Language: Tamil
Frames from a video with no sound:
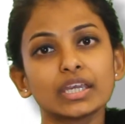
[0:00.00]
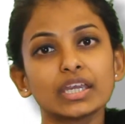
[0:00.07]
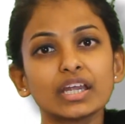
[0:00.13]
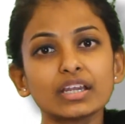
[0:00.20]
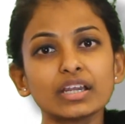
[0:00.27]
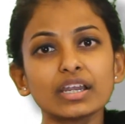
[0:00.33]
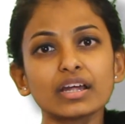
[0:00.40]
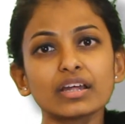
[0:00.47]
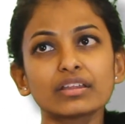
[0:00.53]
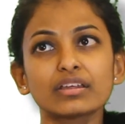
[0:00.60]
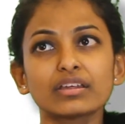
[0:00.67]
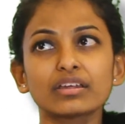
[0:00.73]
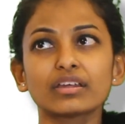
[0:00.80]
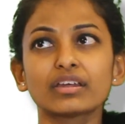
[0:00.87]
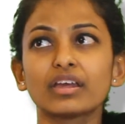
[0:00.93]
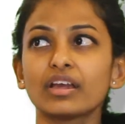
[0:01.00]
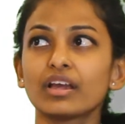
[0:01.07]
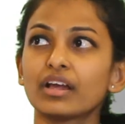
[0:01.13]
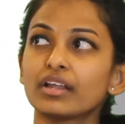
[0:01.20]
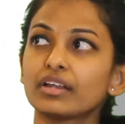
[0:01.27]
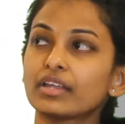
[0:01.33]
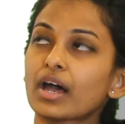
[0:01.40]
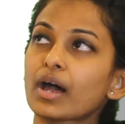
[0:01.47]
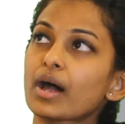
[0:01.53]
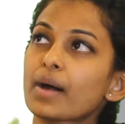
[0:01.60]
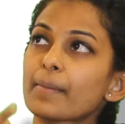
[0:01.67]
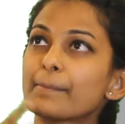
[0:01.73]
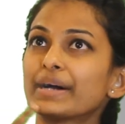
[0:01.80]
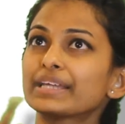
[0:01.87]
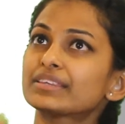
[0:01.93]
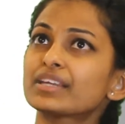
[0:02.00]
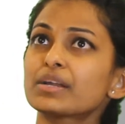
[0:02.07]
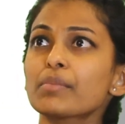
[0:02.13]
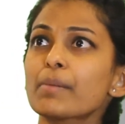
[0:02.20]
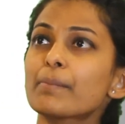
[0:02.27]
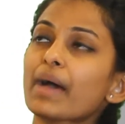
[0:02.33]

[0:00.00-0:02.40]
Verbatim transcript: என்னடா அது நான் பத்திரமா